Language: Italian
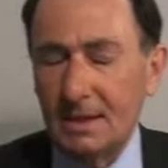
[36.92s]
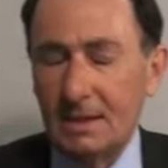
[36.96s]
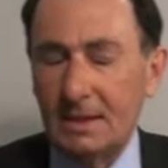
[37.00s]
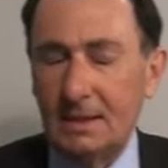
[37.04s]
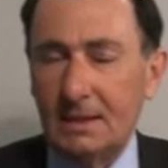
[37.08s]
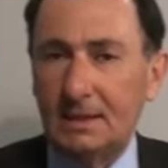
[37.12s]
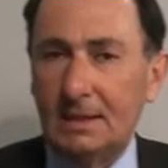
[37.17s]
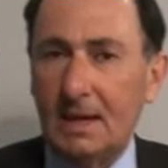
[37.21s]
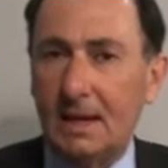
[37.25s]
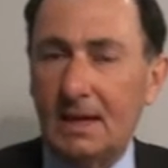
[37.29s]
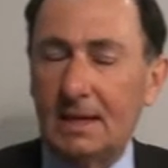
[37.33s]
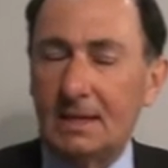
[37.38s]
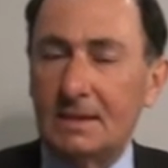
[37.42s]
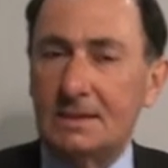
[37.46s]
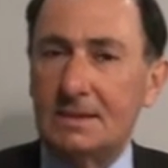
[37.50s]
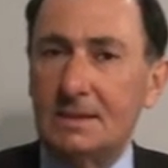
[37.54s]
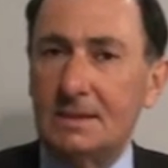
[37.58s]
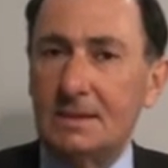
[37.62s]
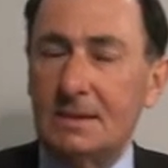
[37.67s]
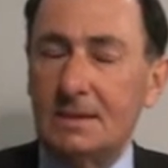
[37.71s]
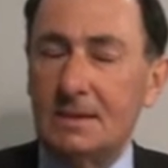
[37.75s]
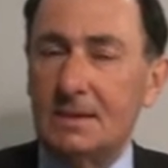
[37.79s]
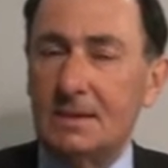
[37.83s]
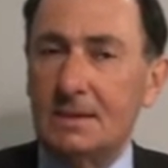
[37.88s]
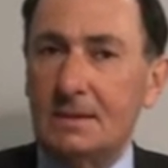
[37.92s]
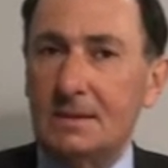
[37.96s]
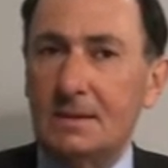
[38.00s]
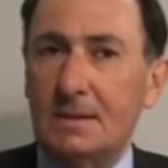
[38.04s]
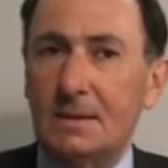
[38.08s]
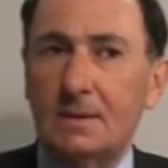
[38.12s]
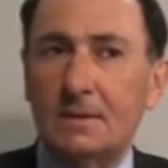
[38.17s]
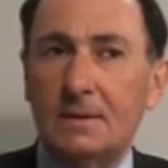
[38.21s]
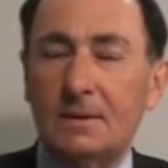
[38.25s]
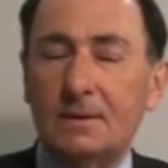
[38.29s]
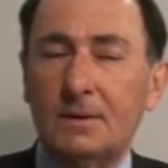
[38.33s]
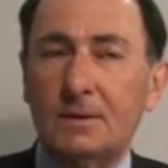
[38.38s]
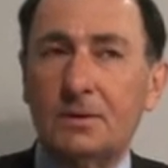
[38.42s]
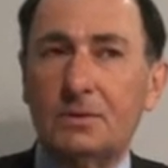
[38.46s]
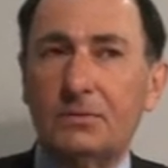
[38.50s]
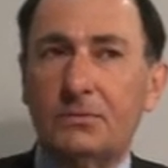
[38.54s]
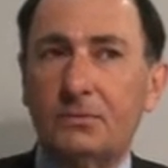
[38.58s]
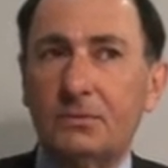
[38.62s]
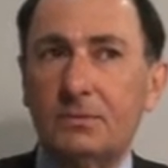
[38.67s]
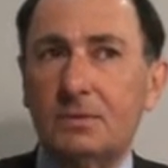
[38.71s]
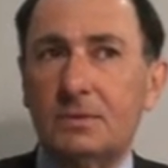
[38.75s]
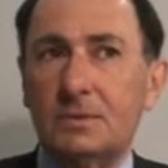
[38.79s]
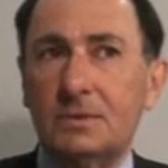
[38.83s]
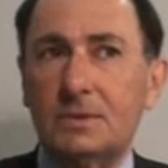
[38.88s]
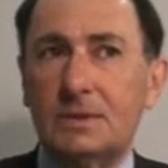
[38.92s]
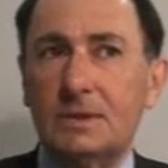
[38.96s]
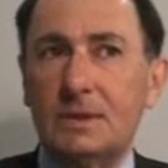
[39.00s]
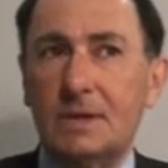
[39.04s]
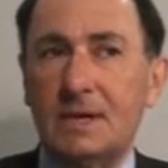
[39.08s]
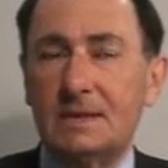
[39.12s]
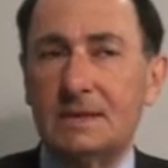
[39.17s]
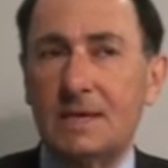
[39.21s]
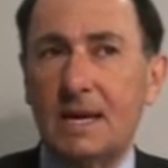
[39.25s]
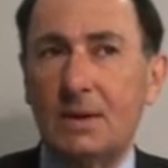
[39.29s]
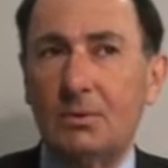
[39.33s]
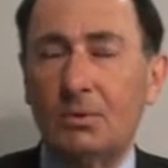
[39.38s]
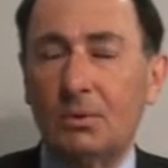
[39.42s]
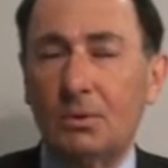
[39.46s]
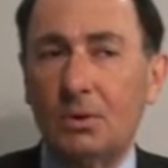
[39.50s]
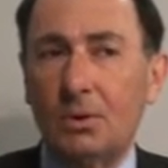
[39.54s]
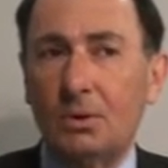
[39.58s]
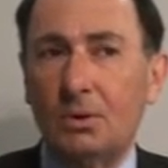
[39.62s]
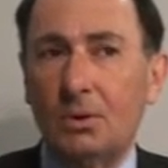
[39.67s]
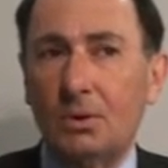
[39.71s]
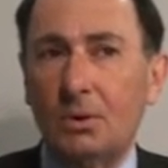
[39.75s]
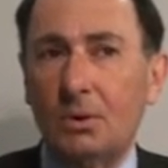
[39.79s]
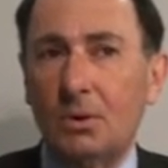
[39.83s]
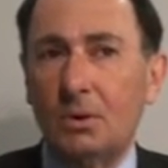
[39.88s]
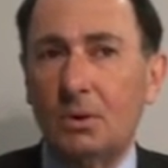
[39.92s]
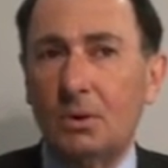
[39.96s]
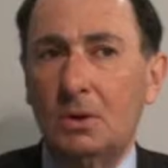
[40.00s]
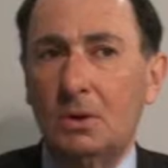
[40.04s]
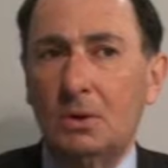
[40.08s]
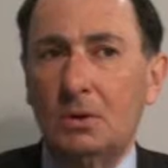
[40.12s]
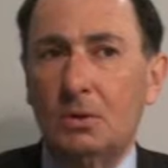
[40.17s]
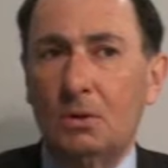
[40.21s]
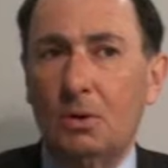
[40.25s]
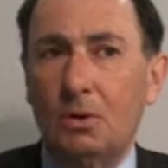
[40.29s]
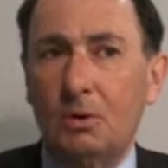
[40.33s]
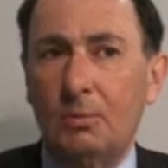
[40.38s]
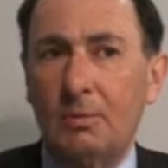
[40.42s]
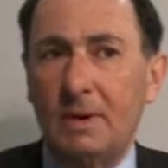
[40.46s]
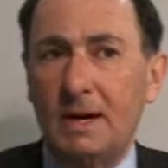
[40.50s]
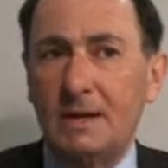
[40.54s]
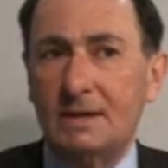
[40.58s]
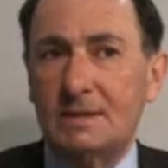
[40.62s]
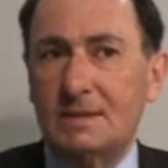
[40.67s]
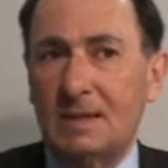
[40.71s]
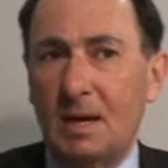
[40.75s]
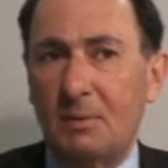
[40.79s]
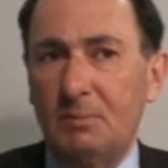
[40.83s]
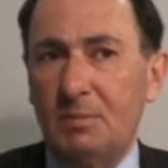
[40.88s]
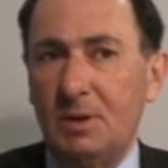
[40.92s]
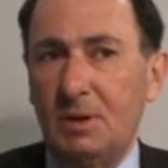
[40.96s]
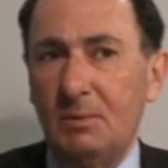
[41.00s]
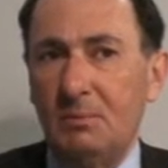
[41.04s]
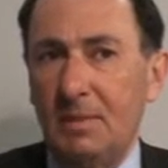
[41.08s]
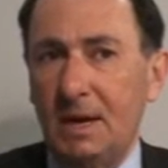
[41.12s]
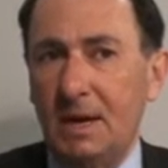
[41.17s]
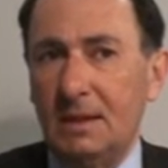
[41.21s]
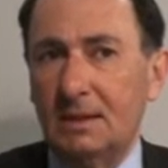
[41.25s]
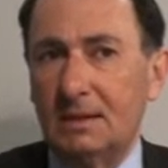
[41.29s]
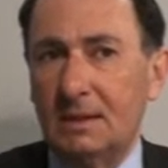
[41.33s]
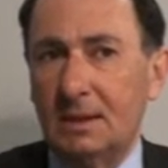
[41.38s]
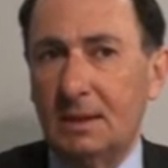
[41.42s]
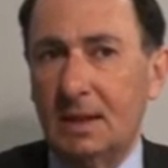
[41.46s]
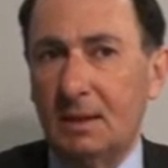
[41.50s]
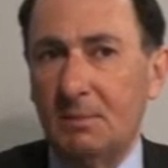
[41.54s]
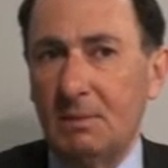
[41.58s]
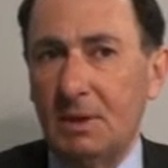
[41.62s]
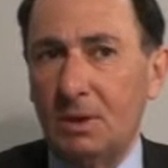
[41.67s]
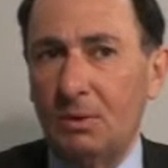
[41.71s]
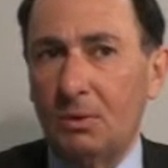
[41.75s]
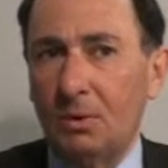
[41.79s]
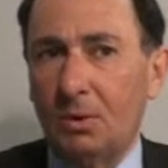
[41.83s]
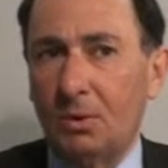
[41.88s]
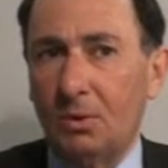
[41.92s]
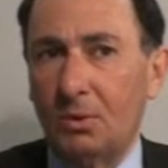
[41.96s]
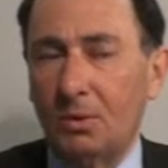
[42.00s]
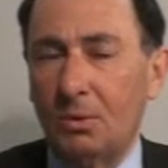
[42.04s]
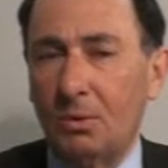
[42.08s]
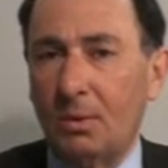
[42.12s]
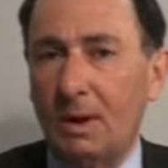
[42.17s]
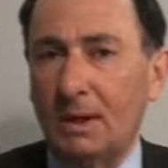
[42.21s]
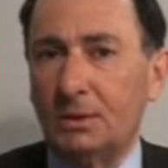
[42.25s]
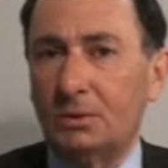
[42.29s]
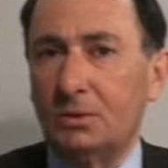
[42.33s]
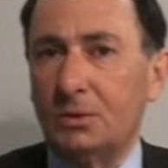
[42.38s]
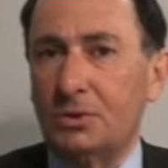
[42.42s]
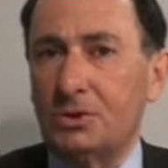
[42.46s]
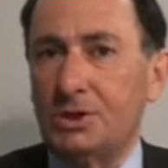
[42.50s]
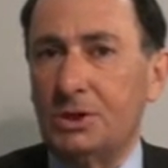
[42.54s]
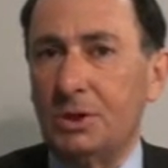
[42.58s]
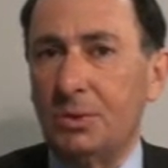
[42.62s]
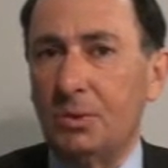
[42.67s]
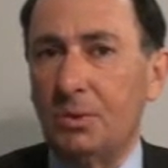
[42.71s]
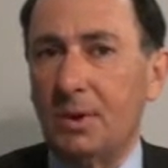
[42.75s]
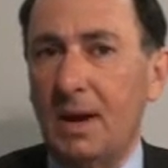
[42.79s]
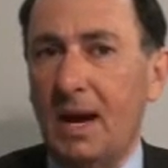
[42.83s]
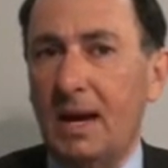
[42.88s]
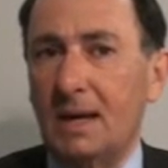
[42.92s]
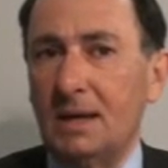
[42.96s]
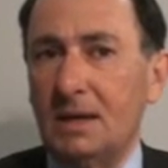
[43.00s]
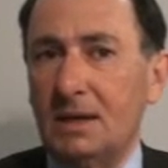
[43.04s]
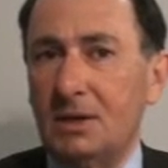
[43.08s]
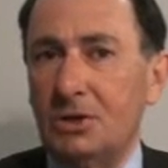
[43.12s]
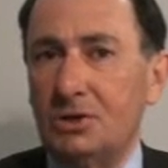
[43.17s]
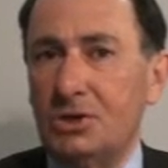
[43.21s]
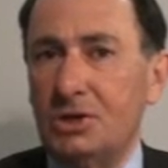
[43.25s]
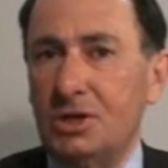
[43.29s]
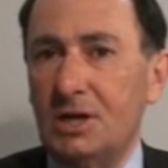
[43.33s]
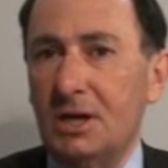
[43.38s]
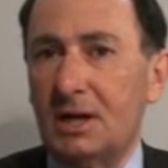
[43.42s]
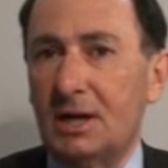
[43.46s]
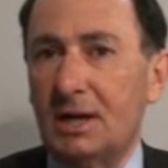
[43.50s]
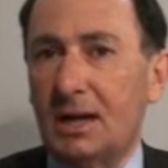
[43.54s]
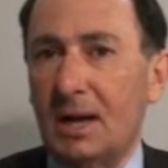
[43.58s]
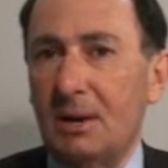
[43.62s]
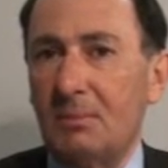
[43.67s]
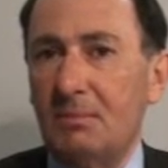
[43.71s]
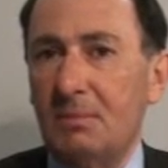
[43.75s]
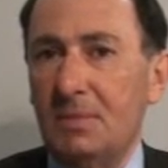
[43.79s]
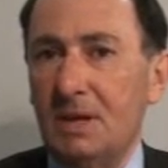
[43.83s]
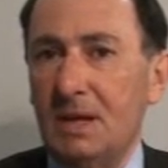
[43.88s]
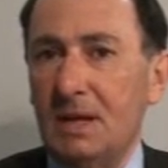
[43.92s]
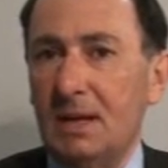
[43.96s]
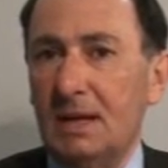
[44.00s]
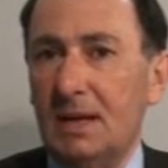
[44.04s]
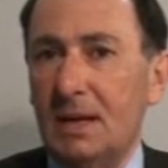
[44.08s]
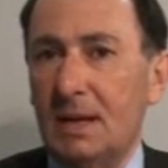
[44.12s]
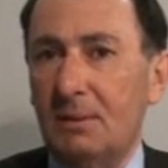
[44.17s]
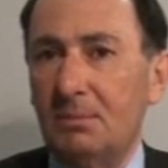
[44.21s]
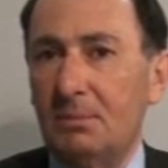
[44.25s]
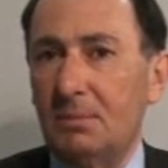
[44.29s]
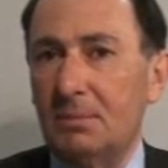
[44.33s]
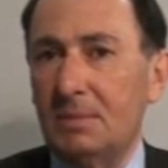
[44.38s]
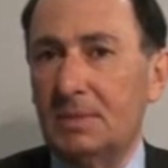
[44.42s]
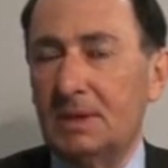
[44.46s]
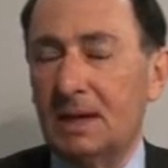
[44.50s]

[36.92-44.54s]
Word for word: In Italia si, si eseguono ormai stabilmente da almeno 4-5 anni circa 1000,